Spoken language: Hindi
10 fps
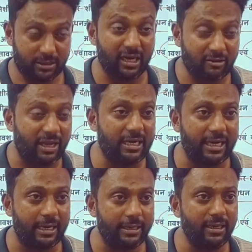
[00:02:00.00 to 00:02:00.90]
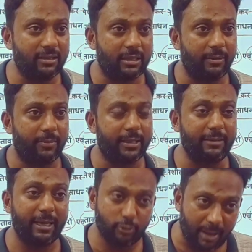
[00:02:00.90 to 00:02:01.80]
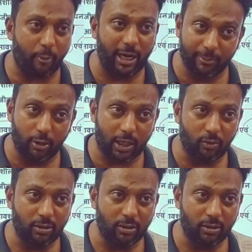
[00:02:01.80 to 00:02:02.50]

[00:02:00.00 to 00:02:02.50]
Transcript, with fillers: तर्क वाली लड़ी लड़ी ना कि, कि भाई जो मैं पॉइंट बोल रहा